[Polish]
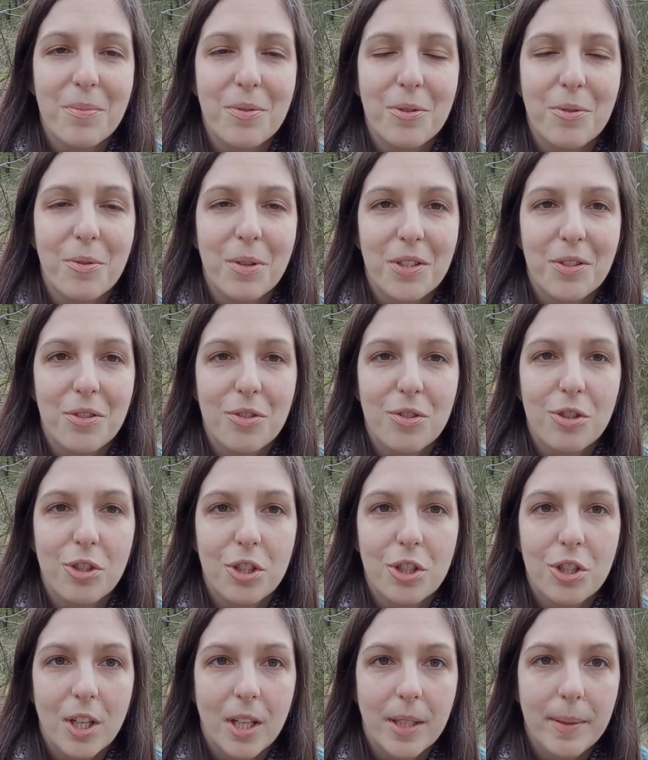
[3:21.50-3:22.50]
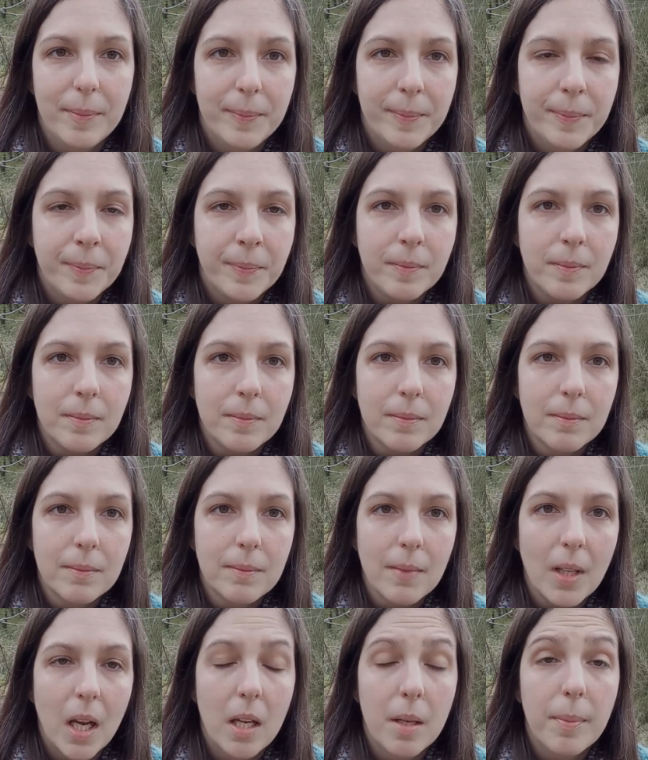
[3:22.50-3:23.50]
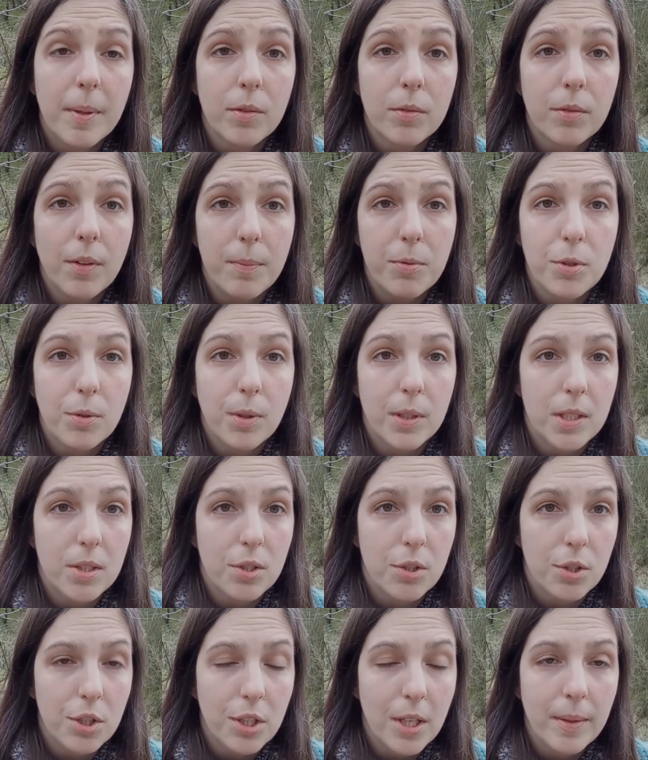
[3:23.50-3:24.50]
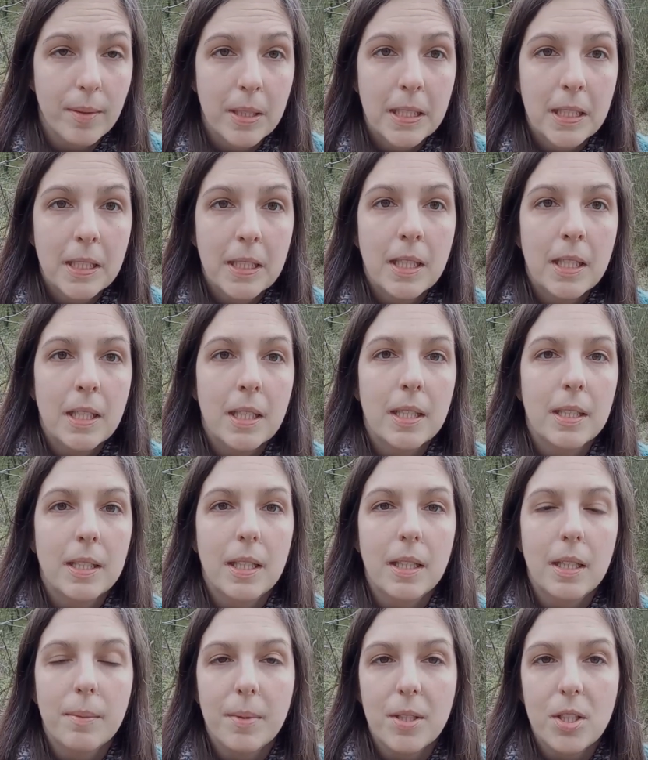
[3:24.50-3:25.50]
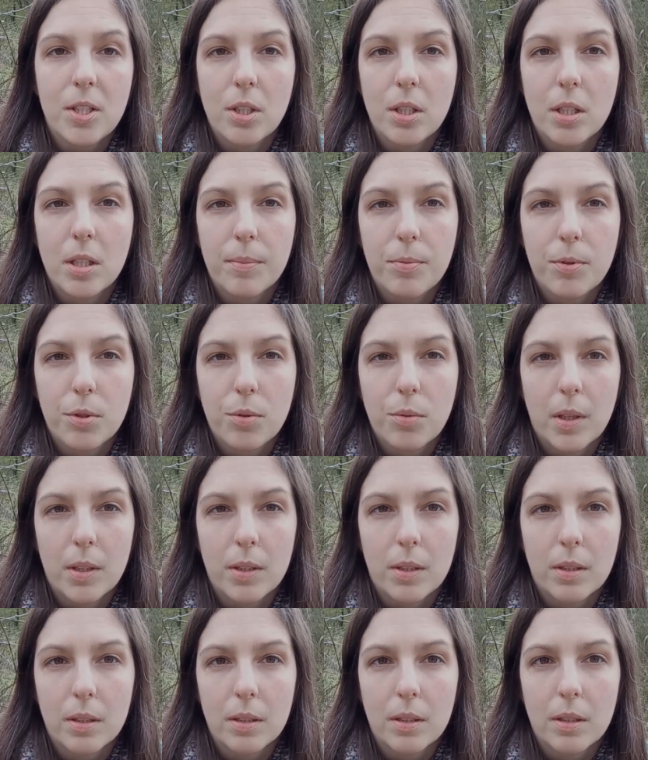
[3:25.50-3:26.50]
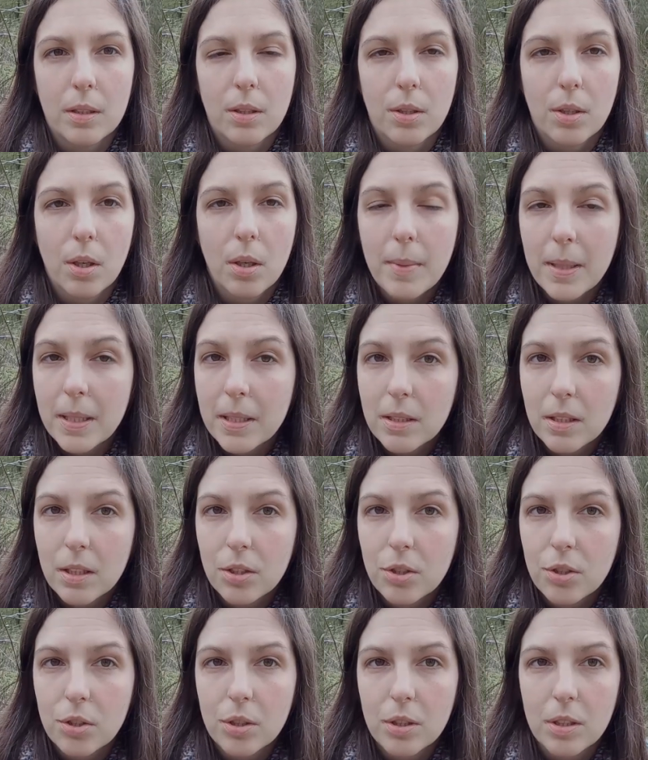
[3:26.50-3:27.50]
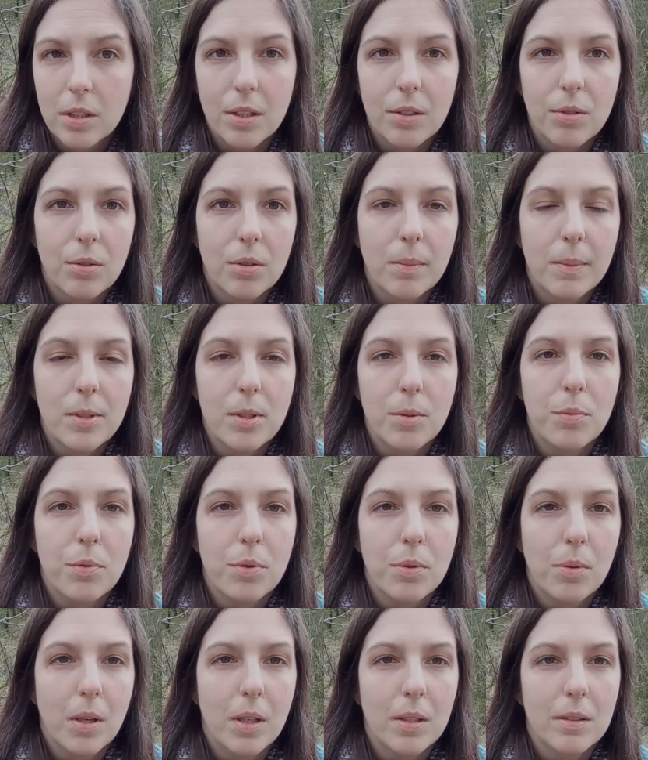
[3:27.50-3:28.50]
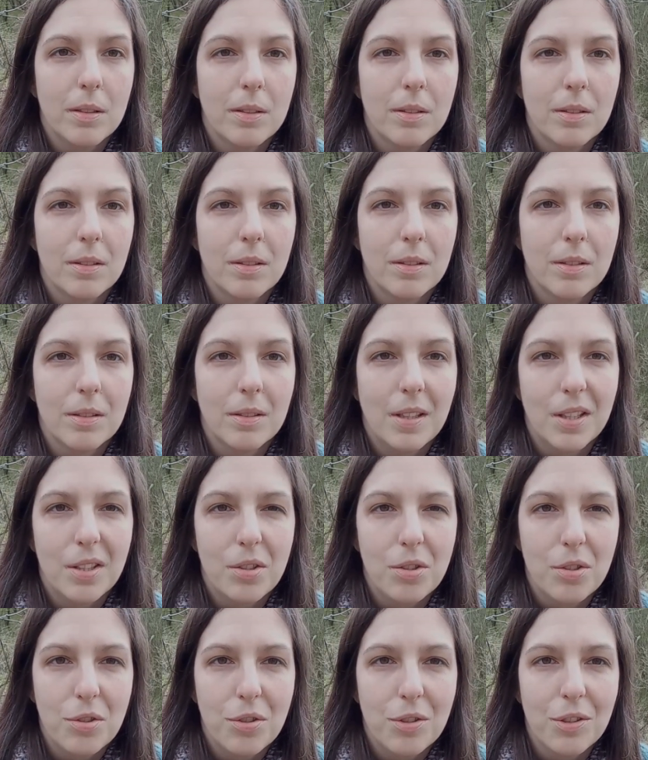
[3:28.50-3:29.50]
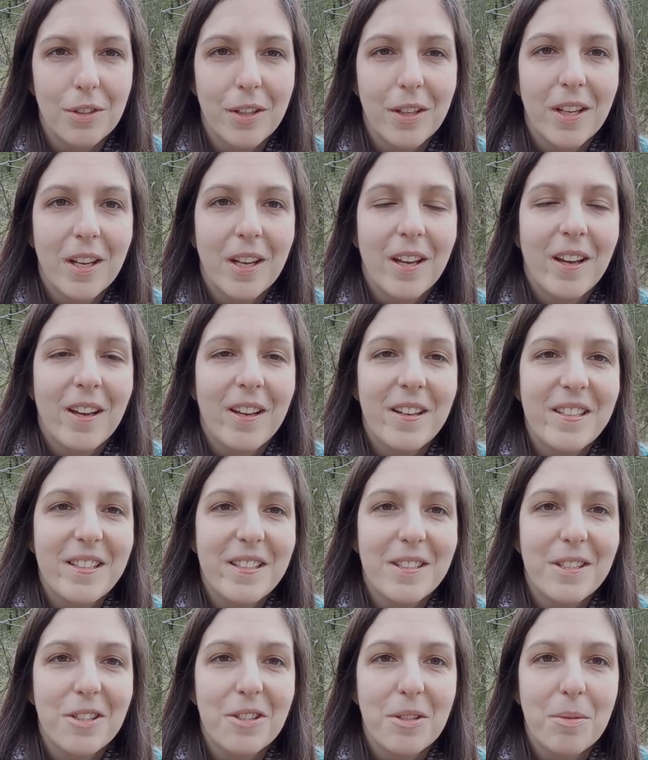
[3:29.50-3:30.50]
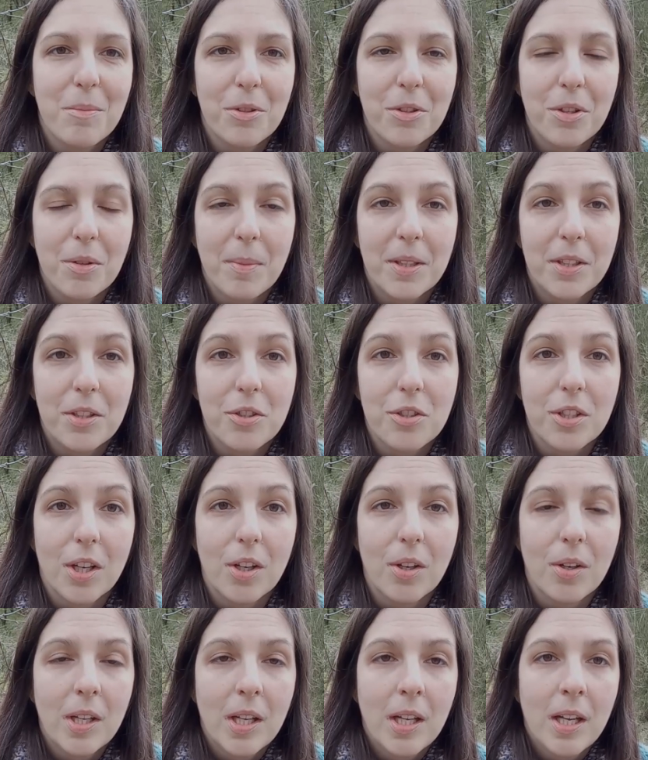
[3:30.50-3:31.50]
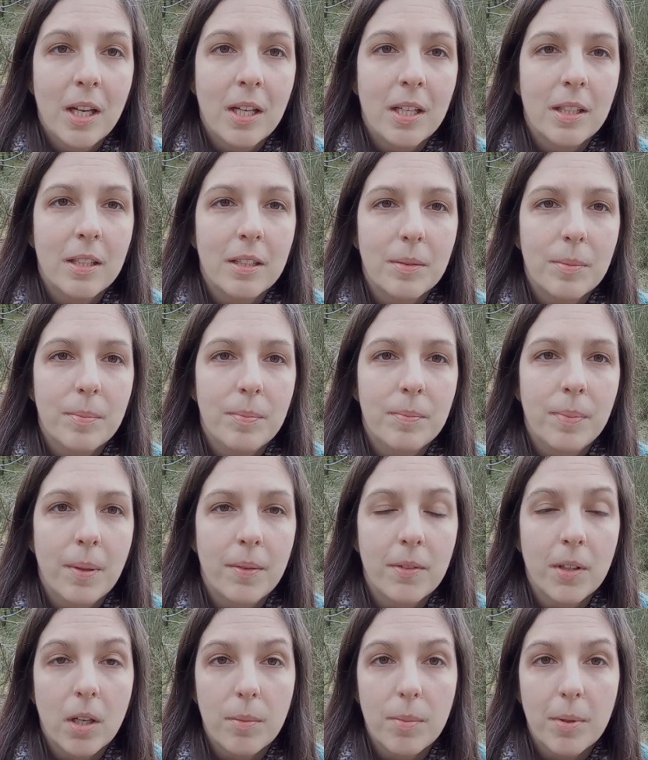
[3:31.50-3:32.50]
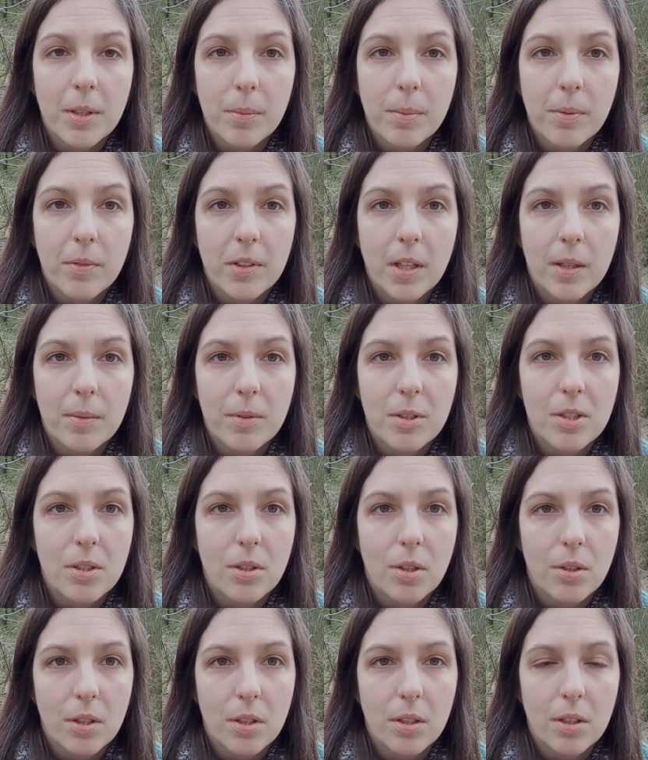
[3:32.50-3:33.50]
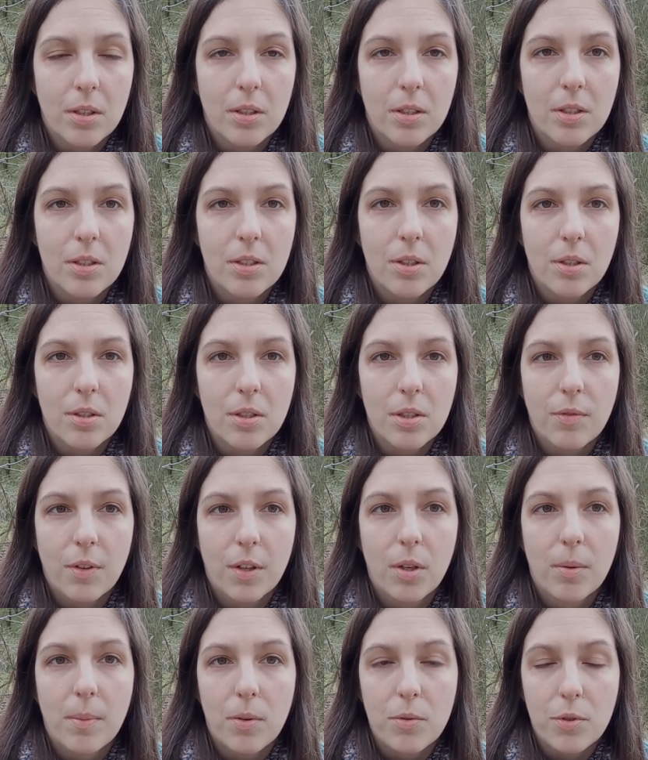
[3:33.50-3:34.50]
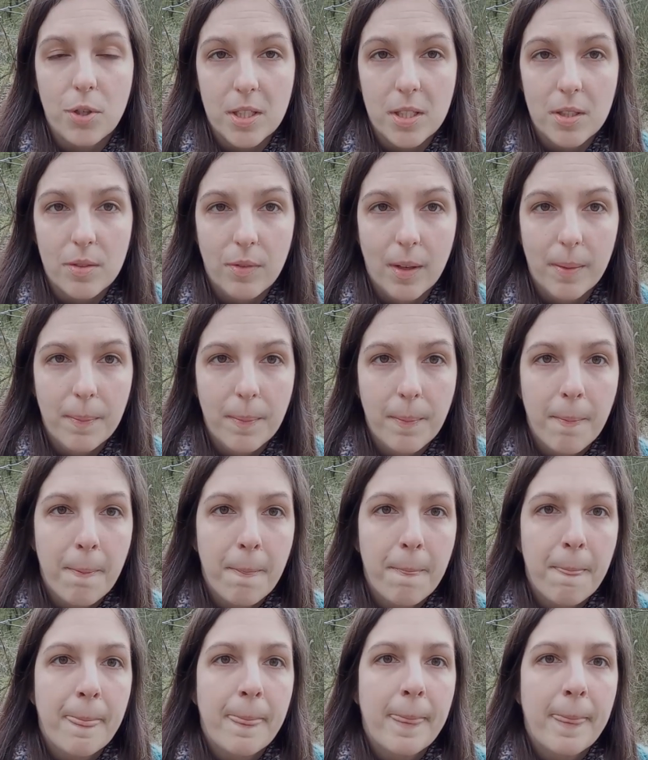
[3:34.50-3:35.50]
podam przykład z życia. E, będą dwa przykłady z życia. E, jeden będzie przykład romantyczny, a drugi będzie przykład techniczny. Zaczniemy od romantycznego. Pewna kobieta opowiadała mi historię, historię swojego małżeństwa.